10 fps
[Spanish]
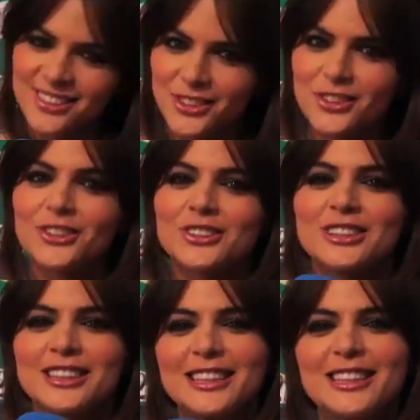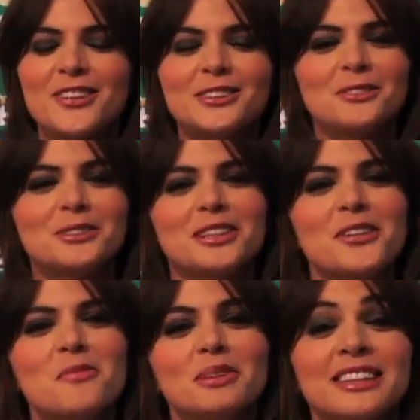Nosotros ya, lo hicimos el
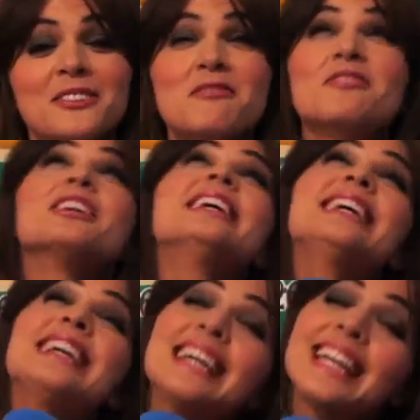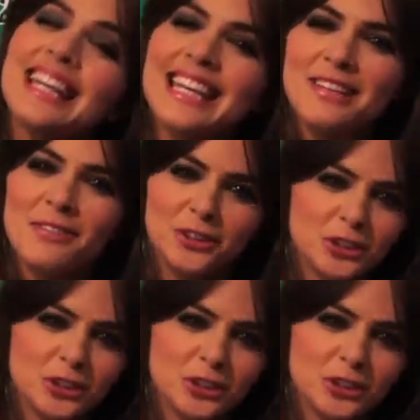año pasado y fue increíble.